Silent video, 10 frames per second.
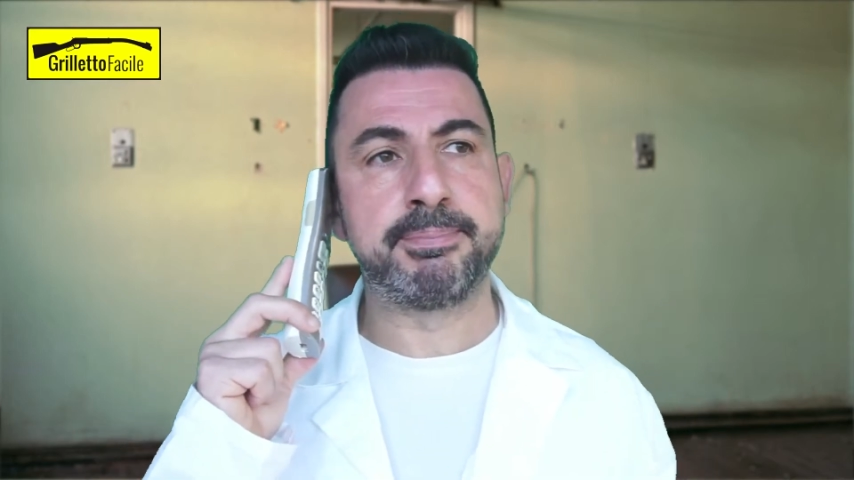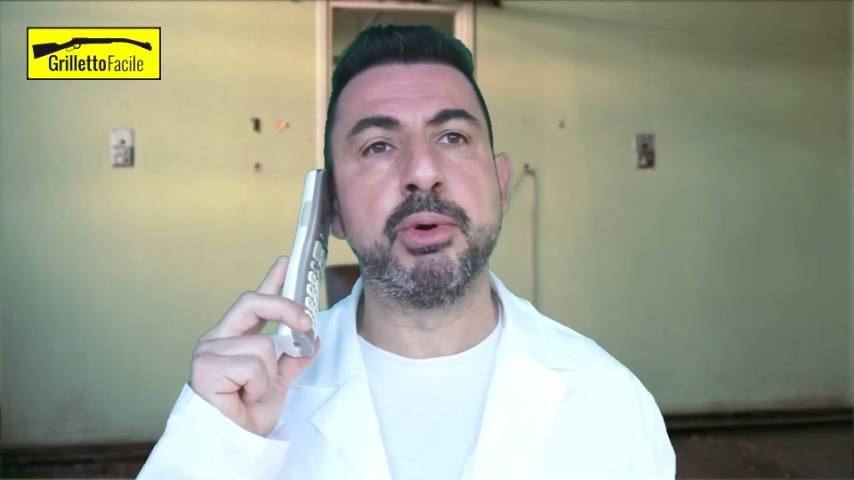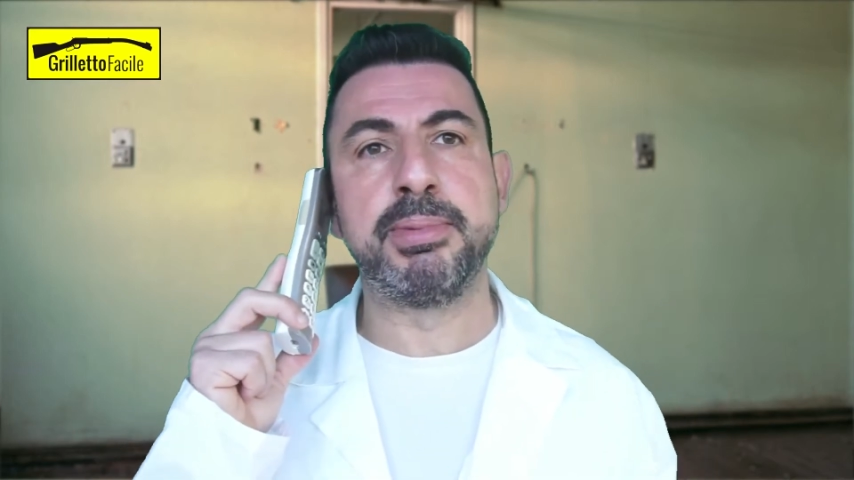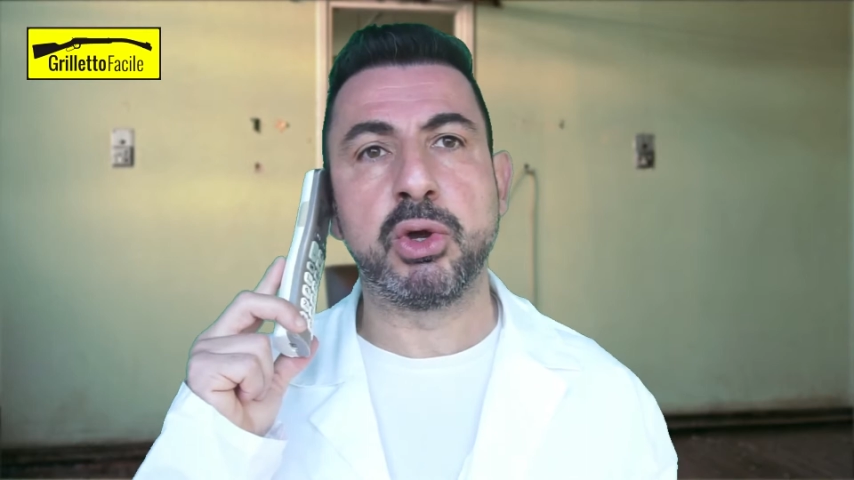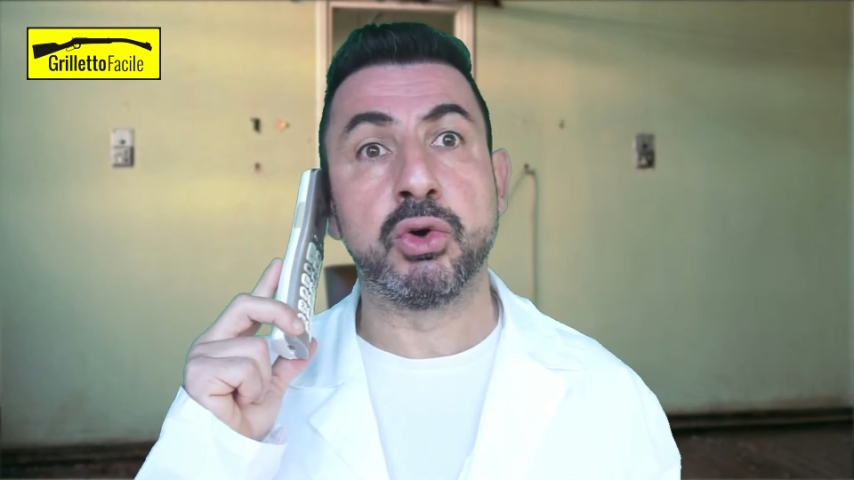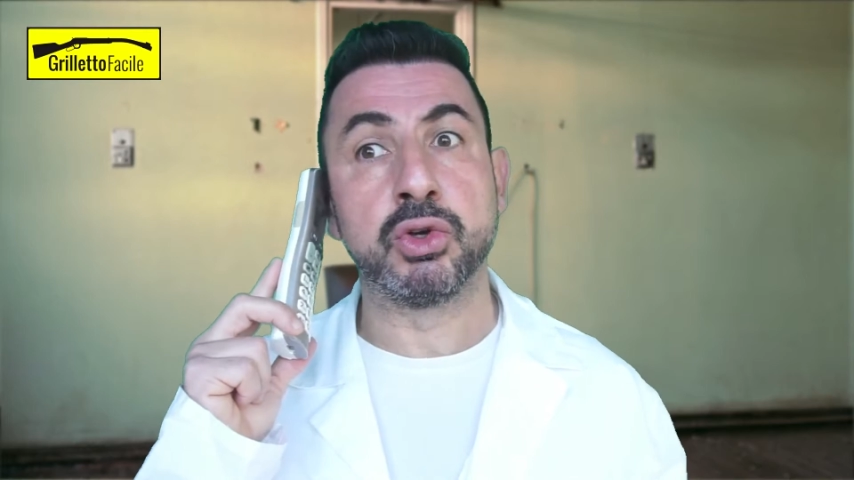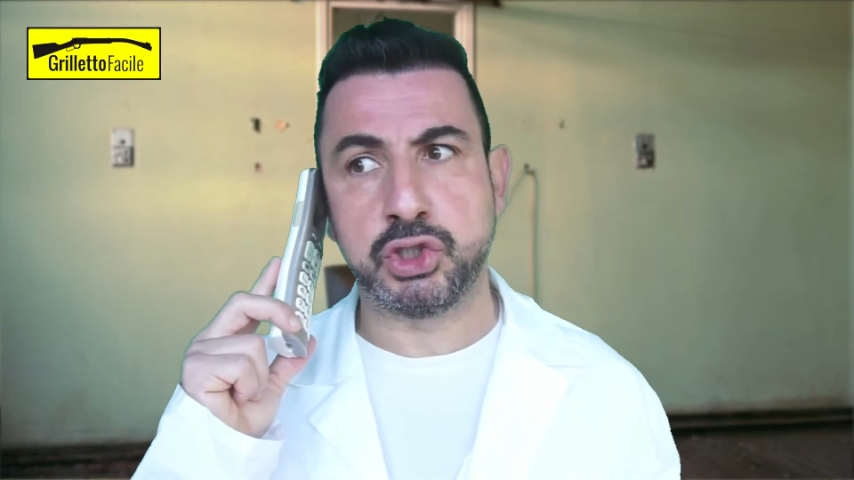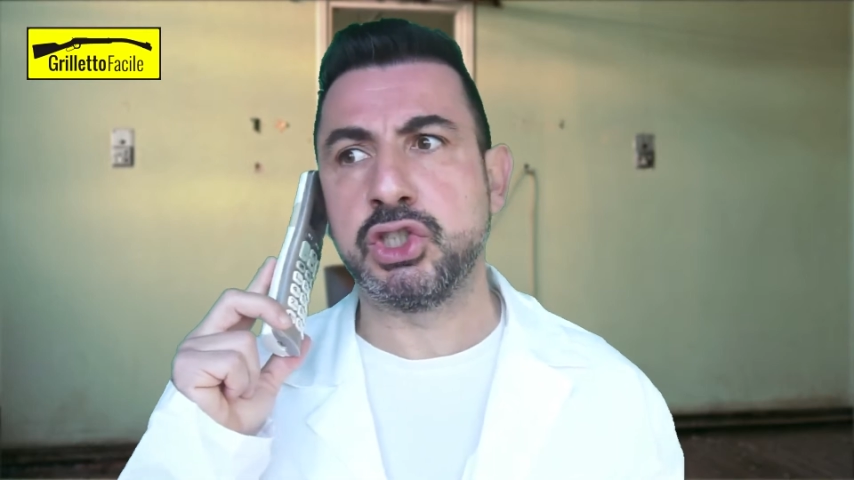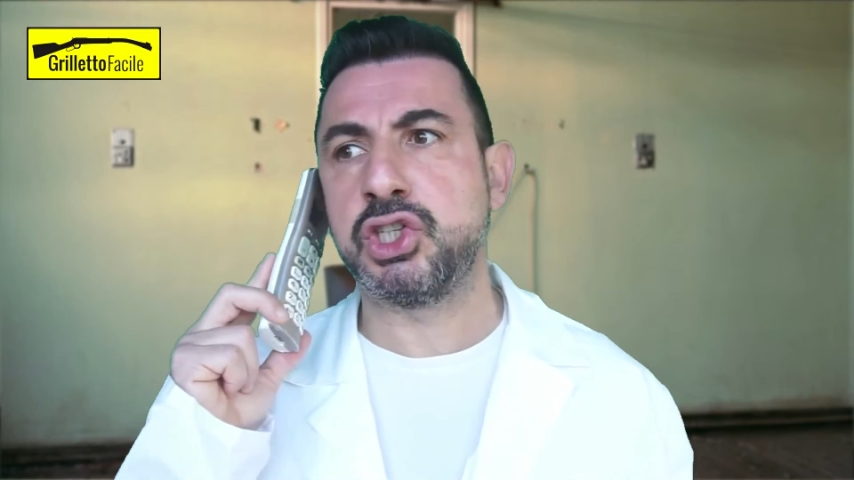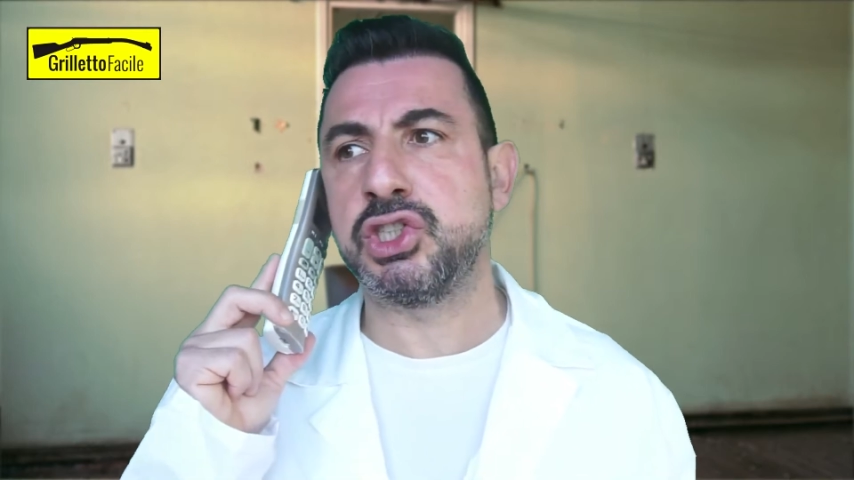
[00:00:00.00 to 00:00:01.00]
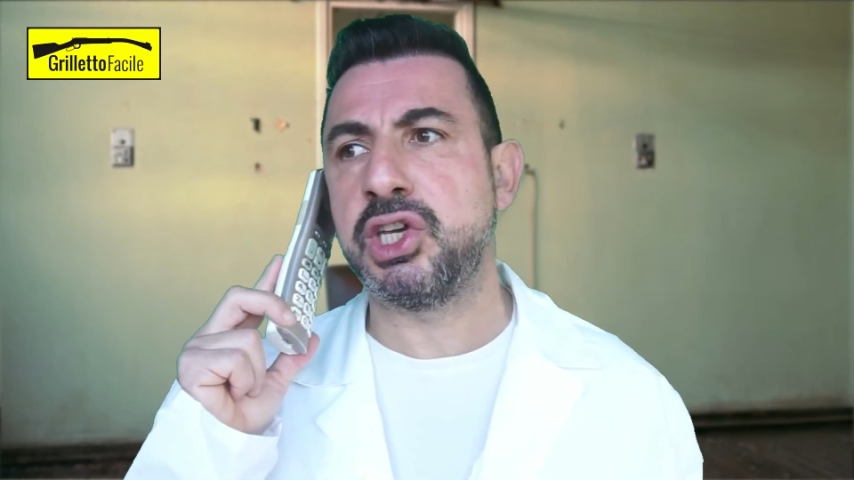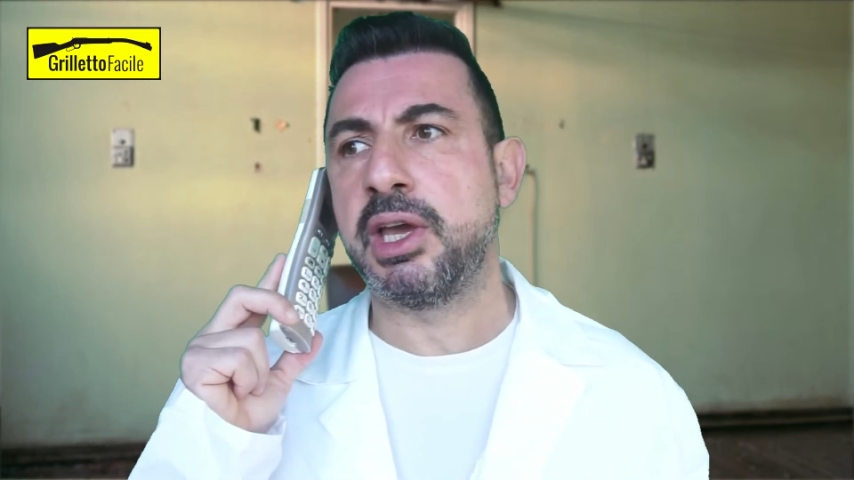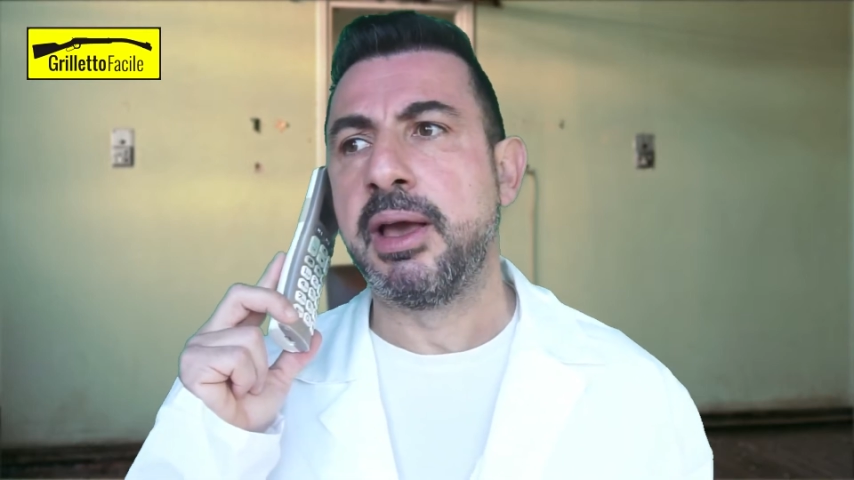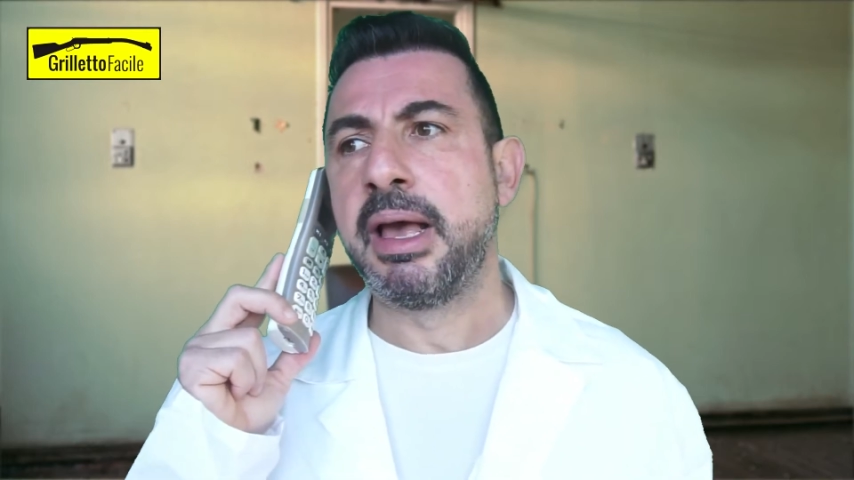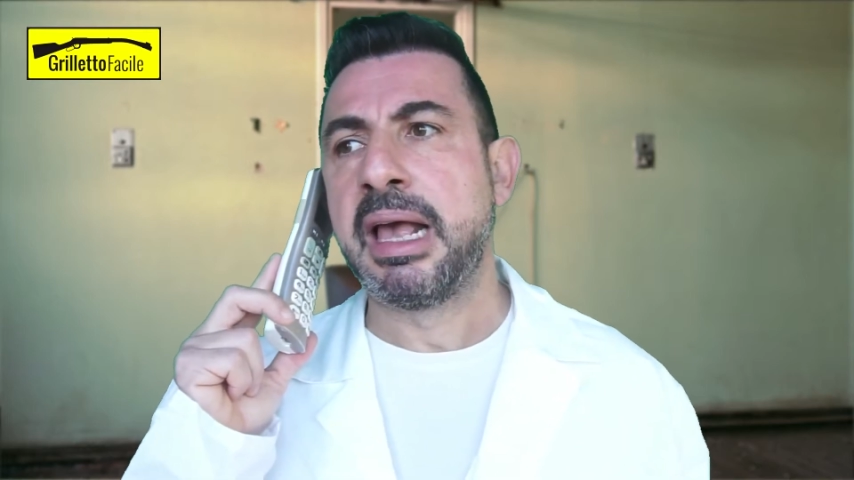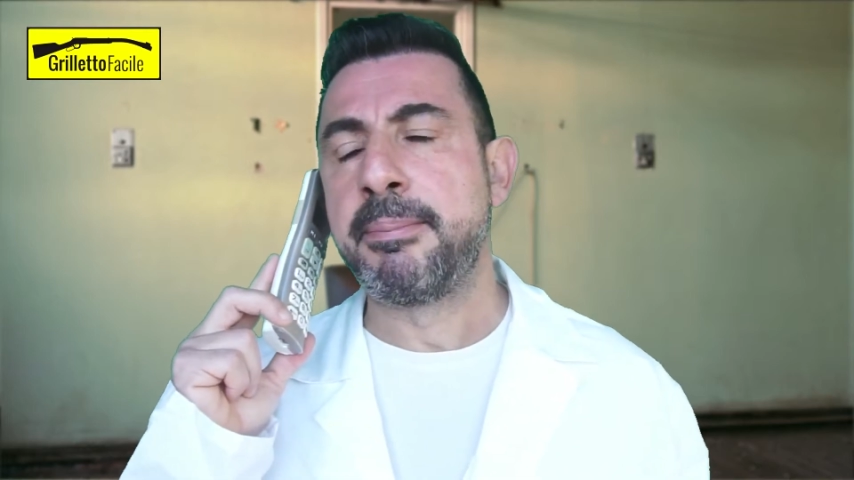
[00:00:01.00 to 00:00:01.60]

pubblico. Sì, sì, sì.